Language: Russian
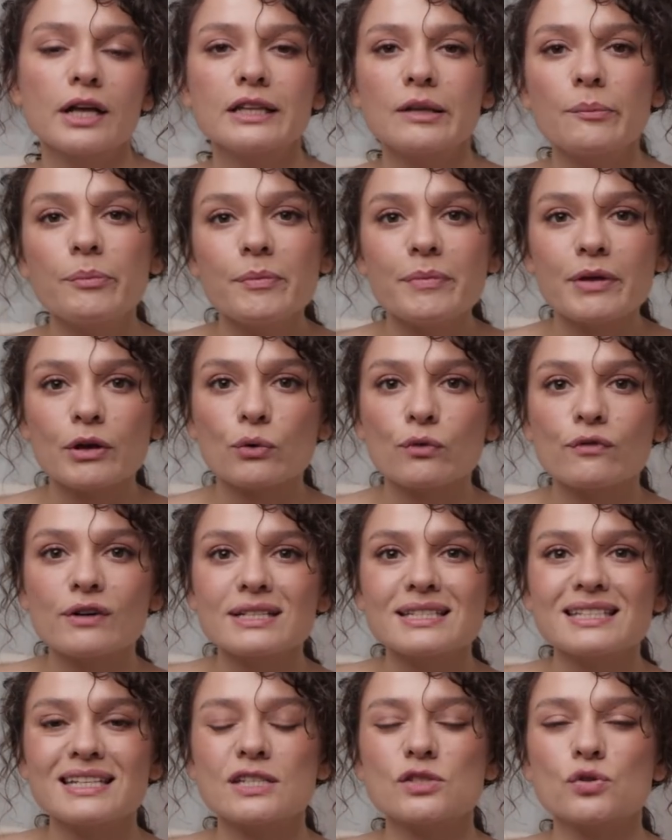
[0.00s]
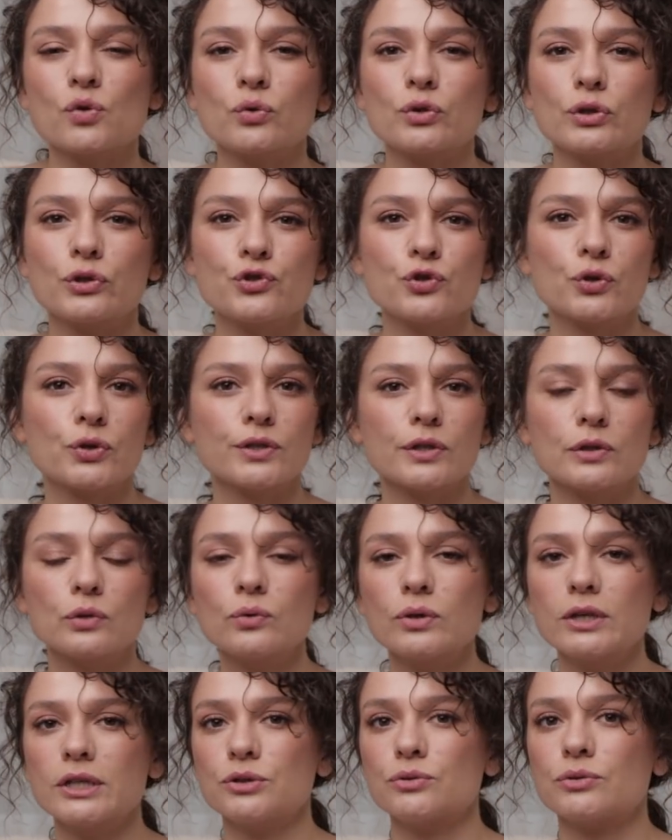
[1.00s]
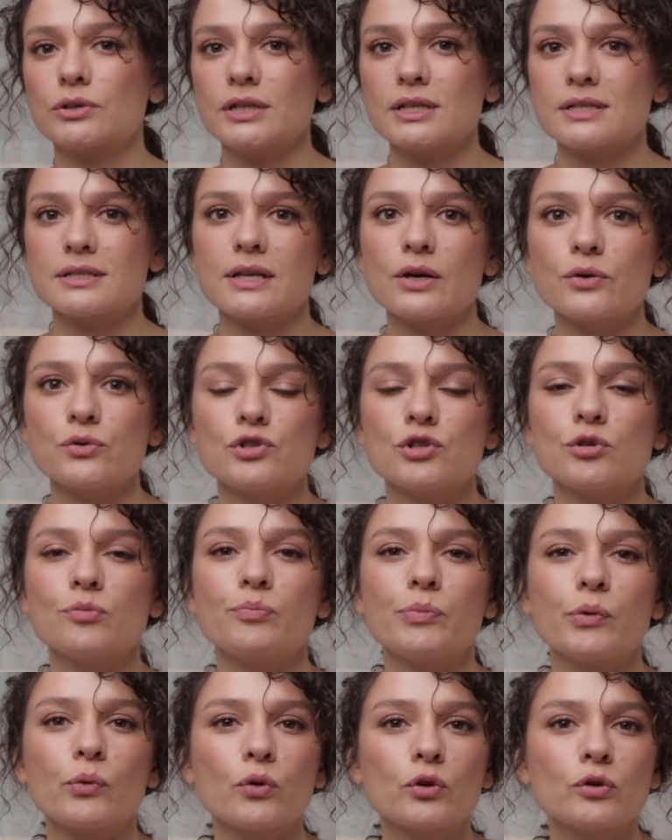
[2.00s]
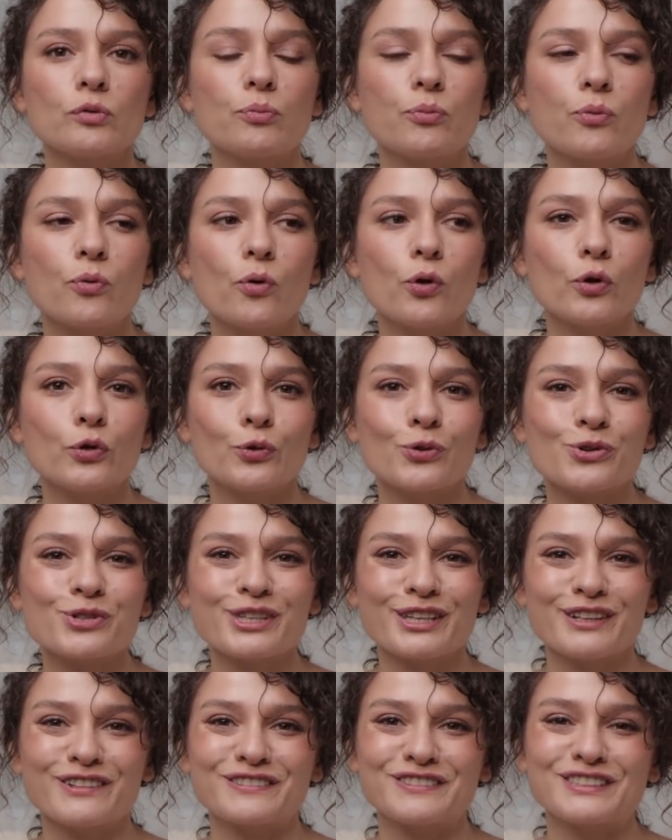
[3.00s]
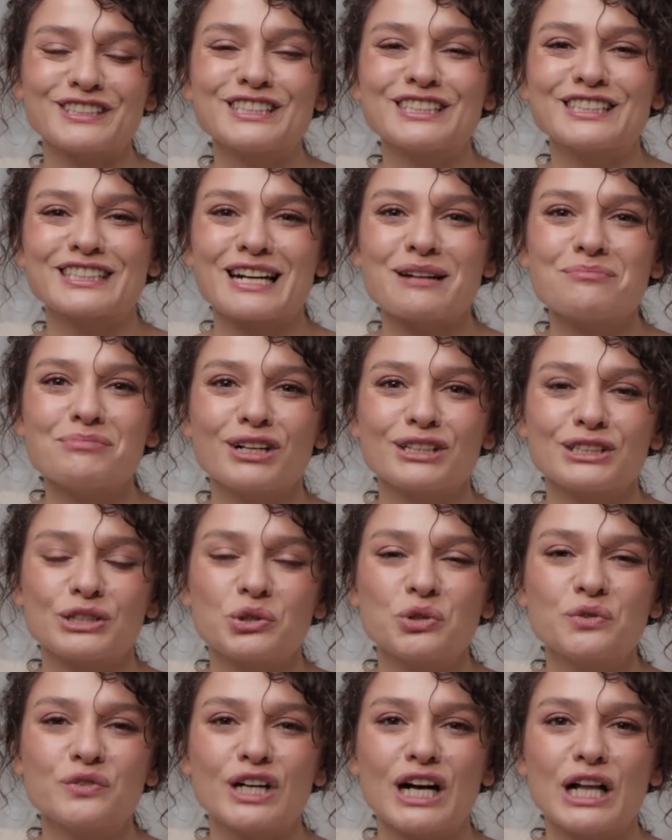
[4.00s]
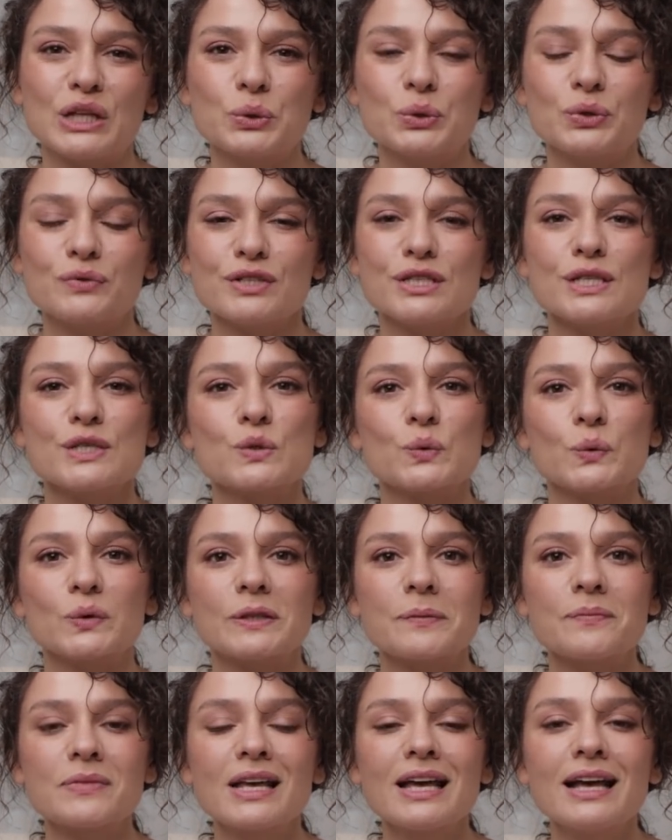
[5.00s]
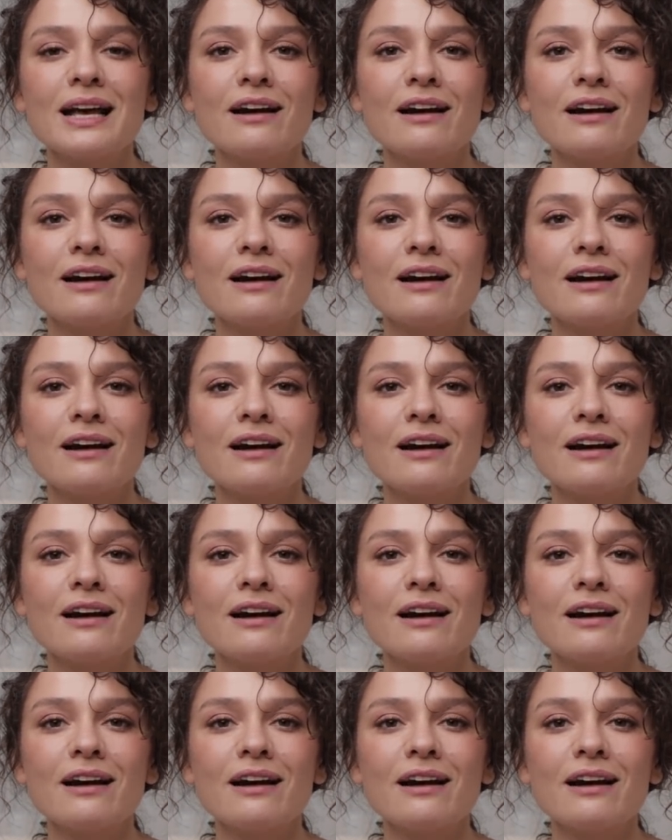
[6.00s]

Например, у вас есть тотал черный лук, который, я знаю, чемпион по носке в рамках такого холодного сезона.